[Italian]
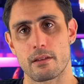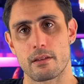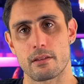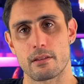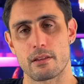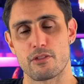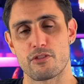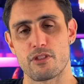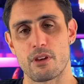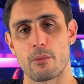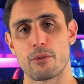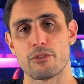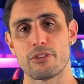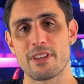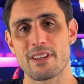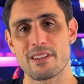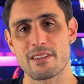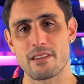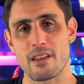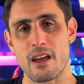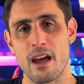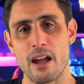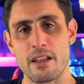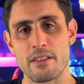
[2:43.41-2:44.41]
diciamo
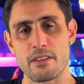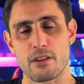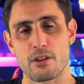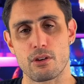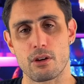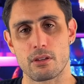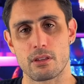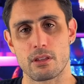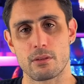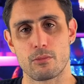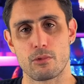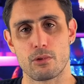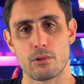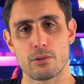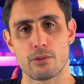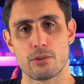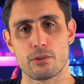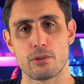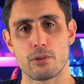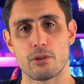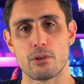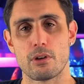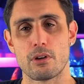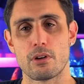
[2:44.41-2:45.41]
design ricorda
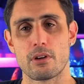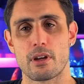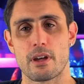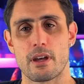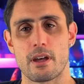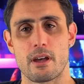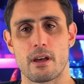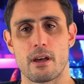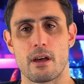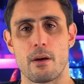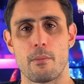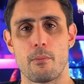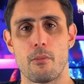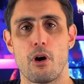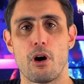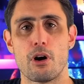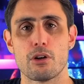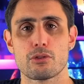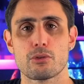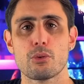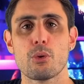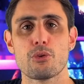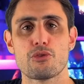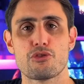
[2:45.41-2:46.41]
molto eh,
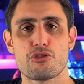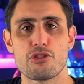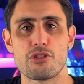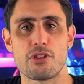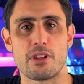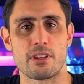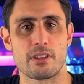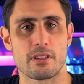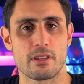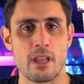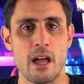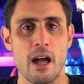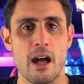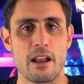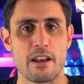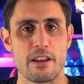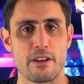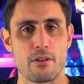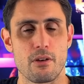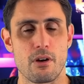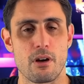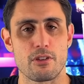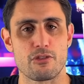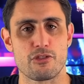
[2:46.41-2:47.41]
moto occidentali,
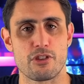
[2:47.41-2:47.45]
no?